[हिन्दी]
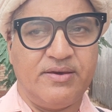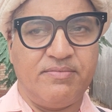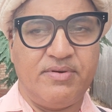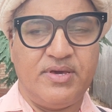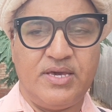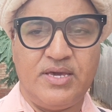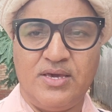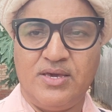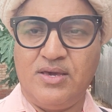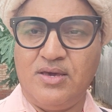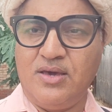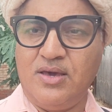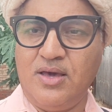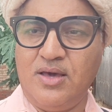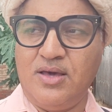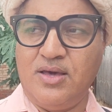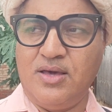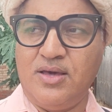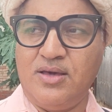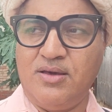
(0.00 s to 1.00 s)
के भी
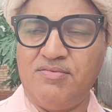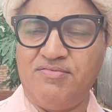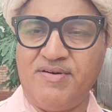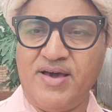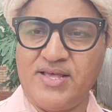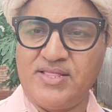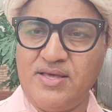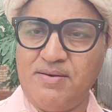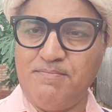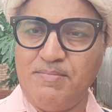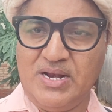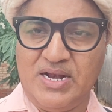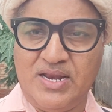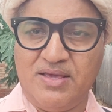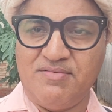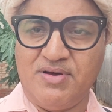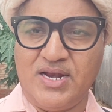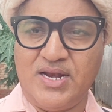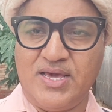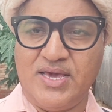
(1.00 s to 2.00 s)
फ़ायदा
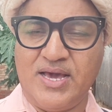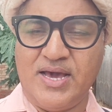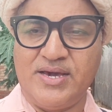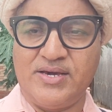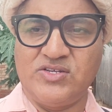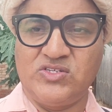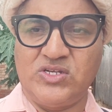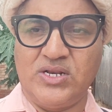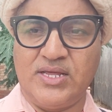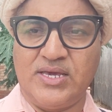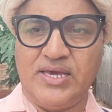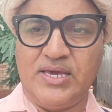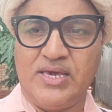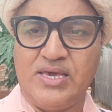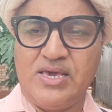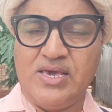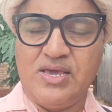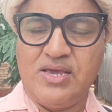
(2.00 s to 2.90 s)
मिलने वाला है आगे चल के